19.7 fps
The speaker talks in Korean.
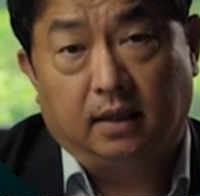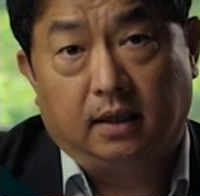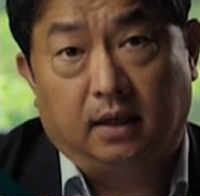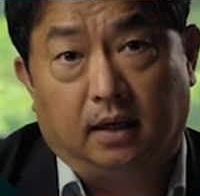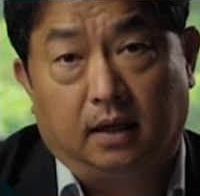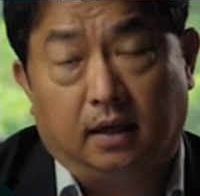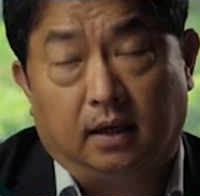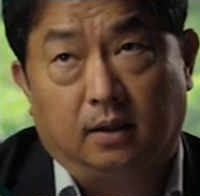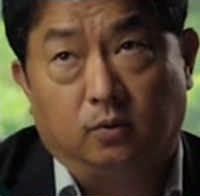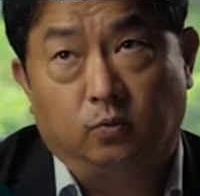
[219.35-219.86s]

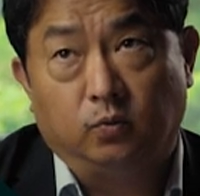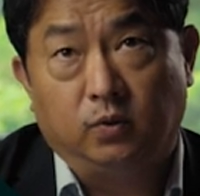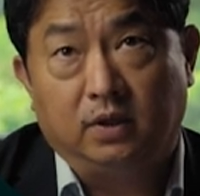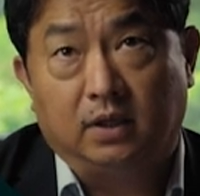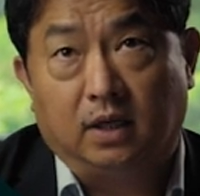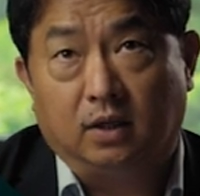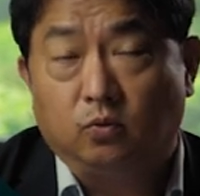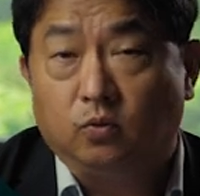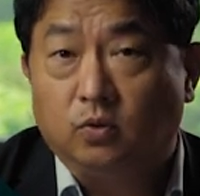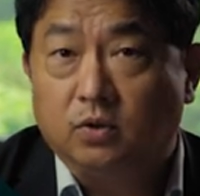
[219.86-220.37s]
어,
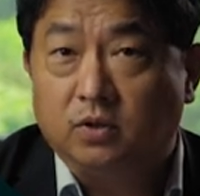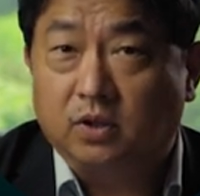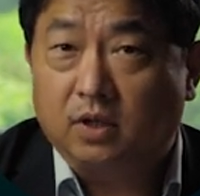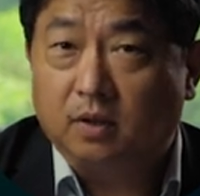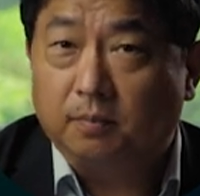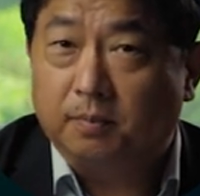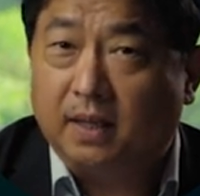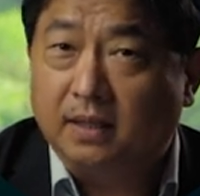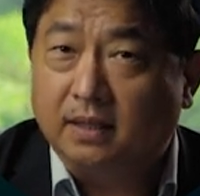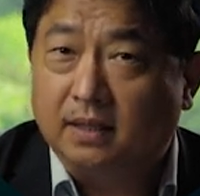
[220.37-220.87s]
우리가
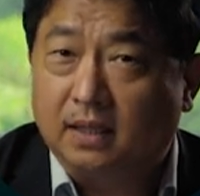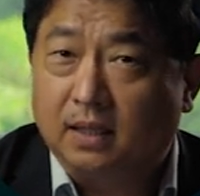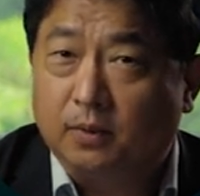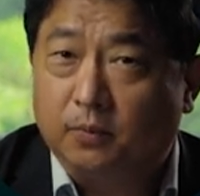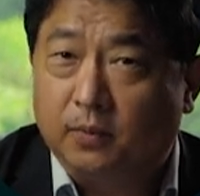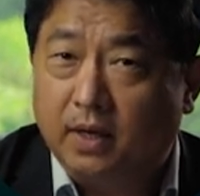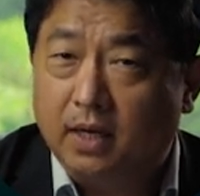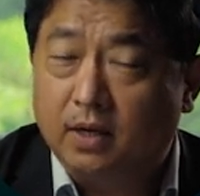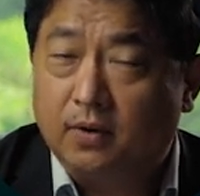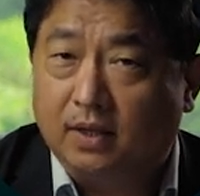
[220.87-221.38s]
윤리적인 판단에
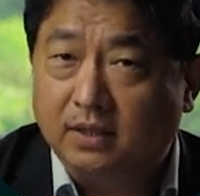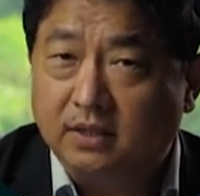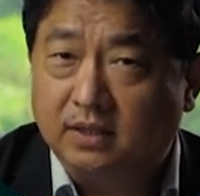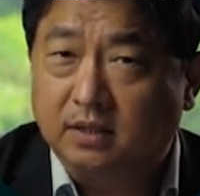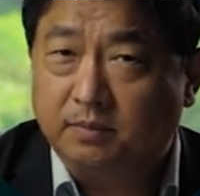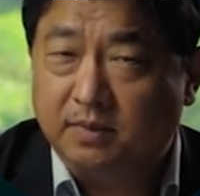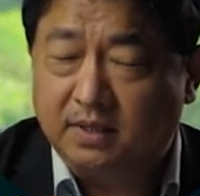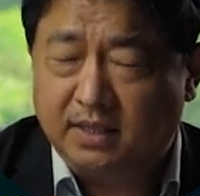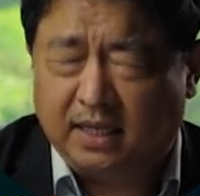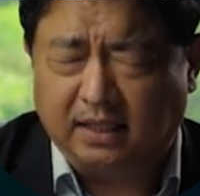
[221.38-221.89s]
왜
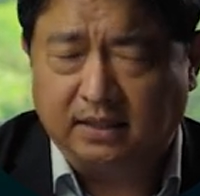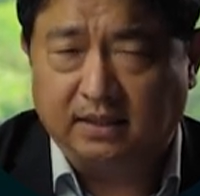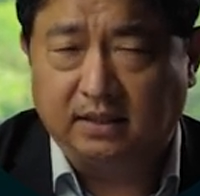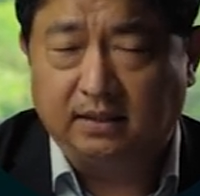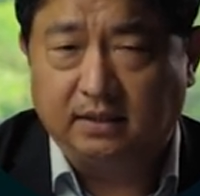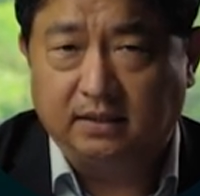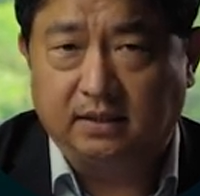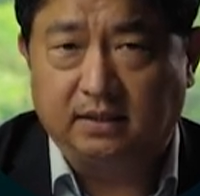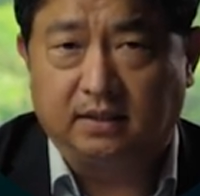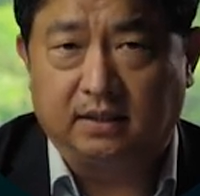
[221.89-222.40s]
관심을
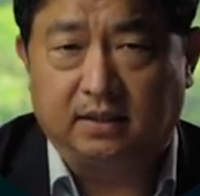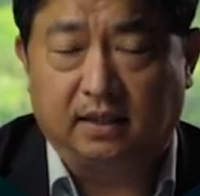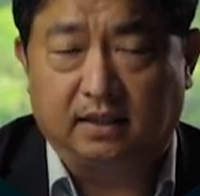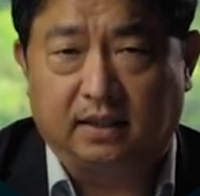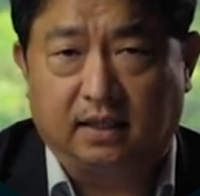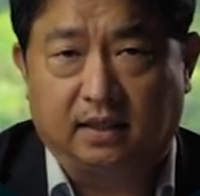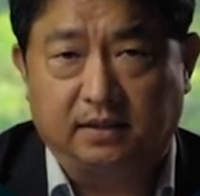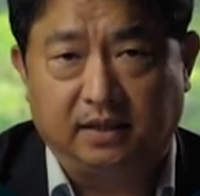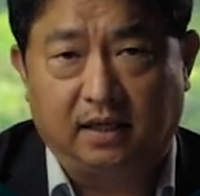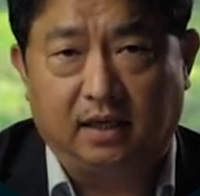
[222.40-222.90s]
가지는지를
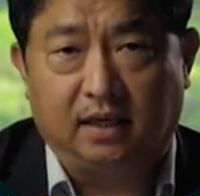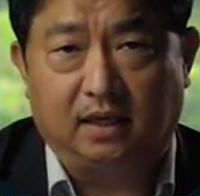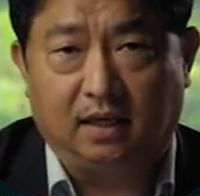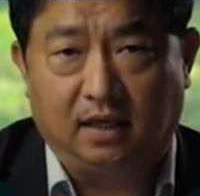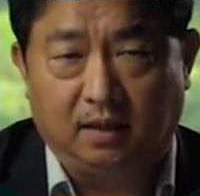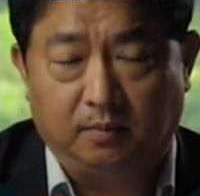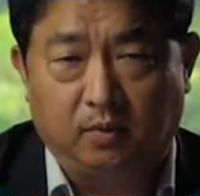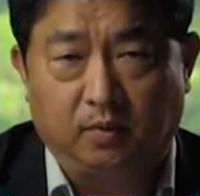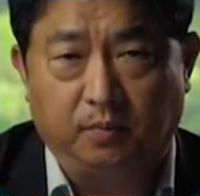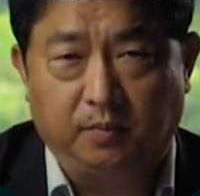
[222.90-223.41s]
갖다가 생각을
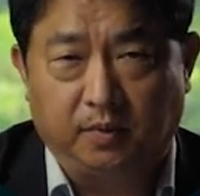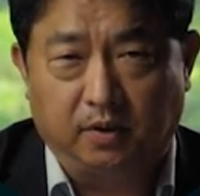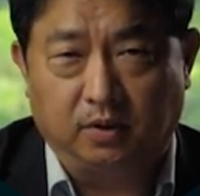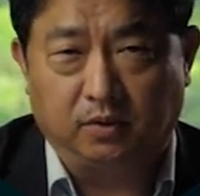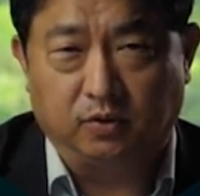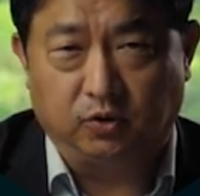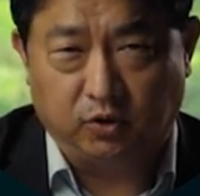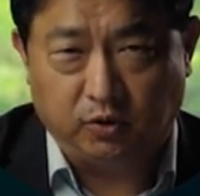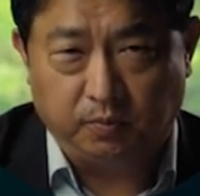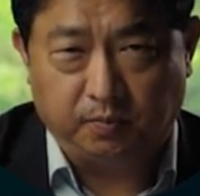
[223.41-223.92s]

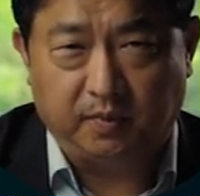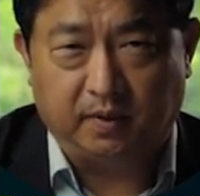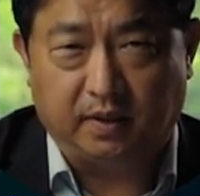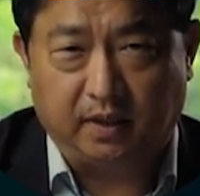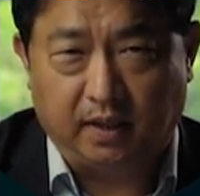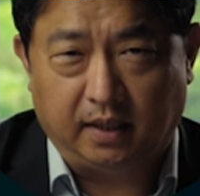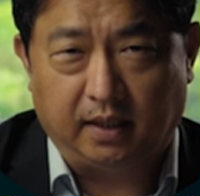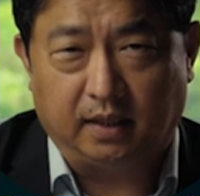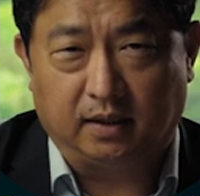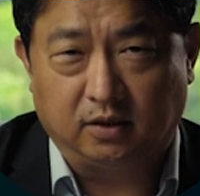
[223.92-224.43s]
해보면
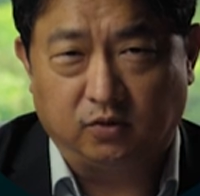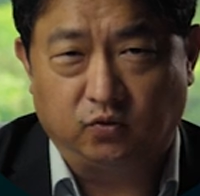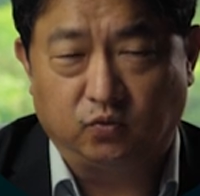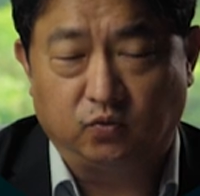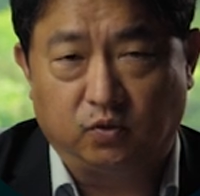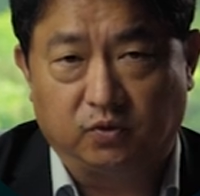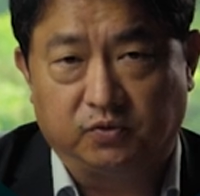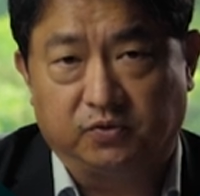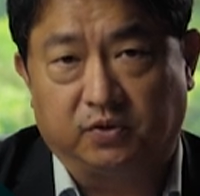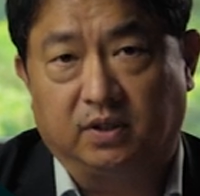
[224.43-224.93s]
쉽게 그
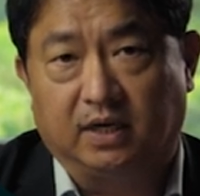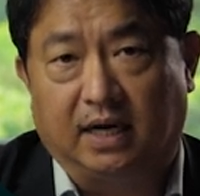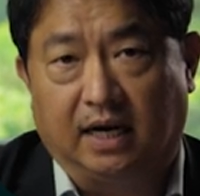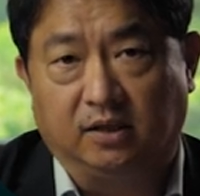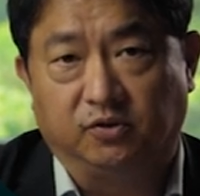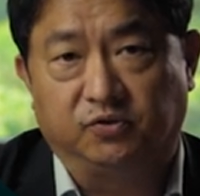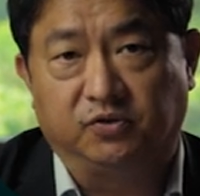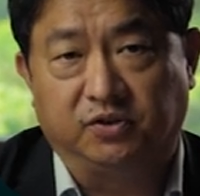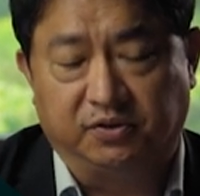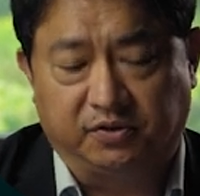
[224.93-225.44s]
중요성을
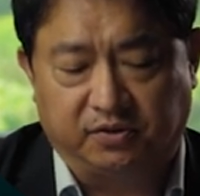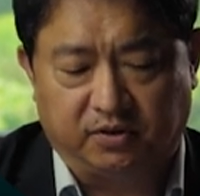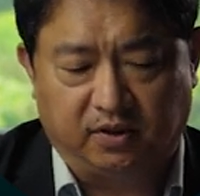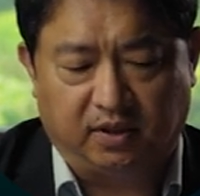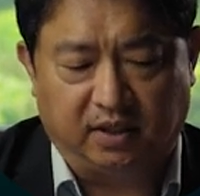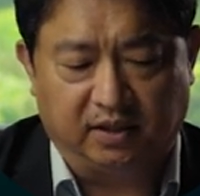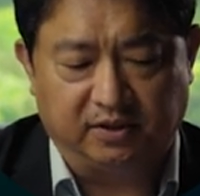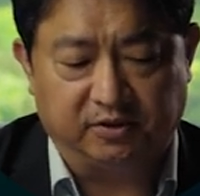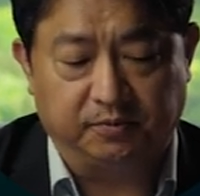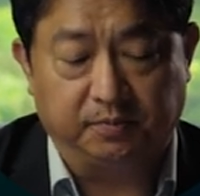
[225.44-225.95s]
알 수 있을 것
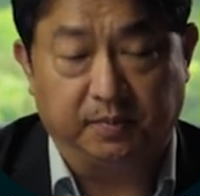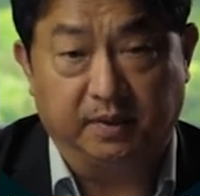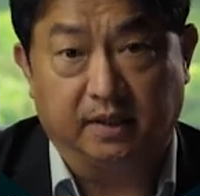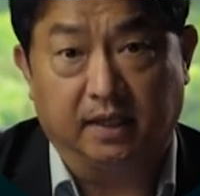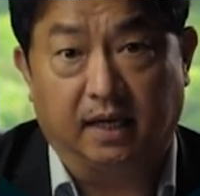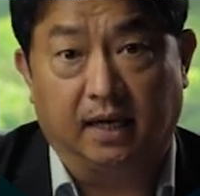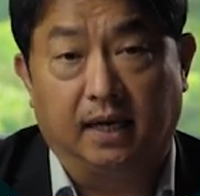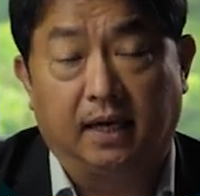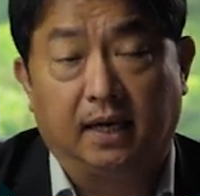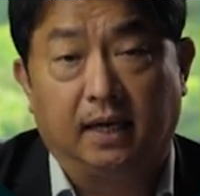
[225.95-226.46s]

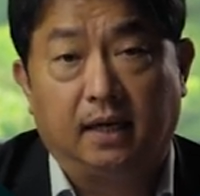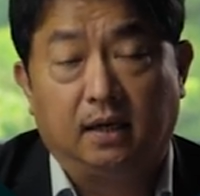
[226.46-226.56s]
같습니다.